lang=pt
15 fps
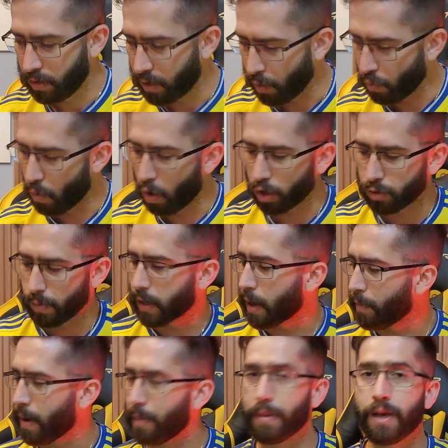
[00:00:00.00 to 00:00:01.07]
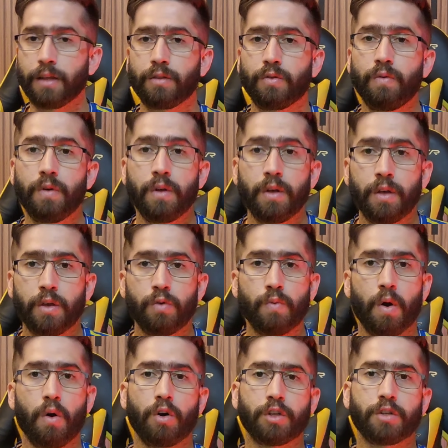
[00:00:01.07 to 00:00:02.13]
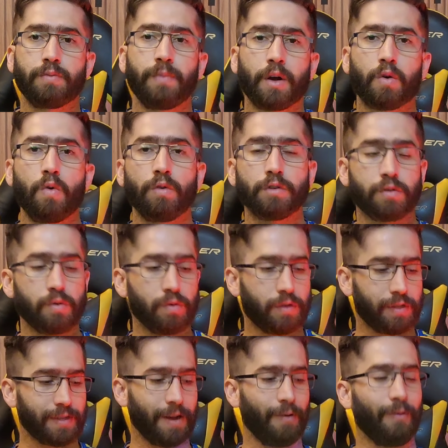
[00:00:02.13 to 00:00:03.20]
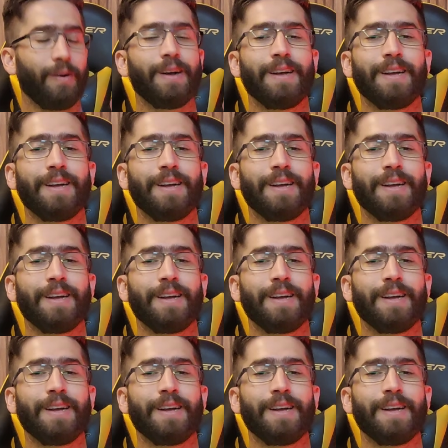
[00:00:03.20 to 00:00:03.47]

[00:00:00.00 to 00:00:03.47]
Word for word: têm um ótimo acabamento e uma ótima construção.